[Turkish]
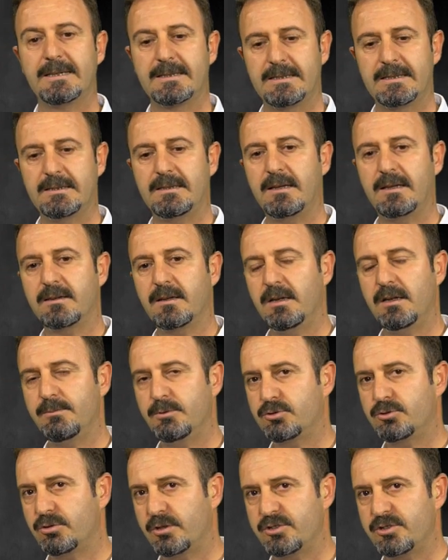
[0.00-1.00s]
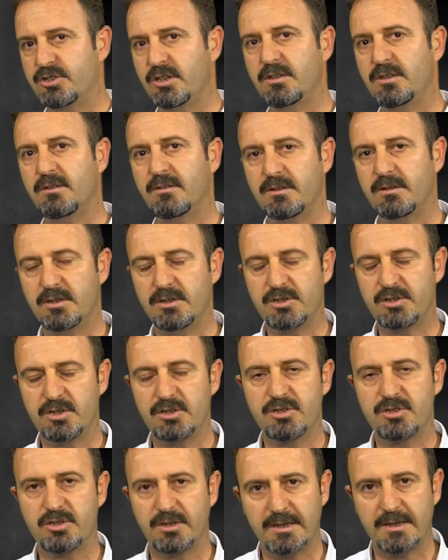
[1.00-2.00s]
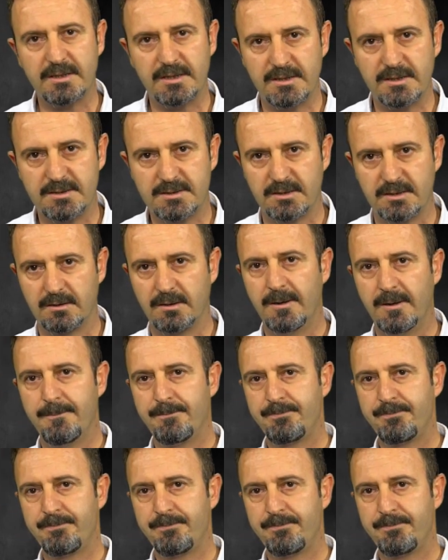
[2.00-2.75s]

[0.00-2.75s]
Ki dengeleme süreci işin içine girsin.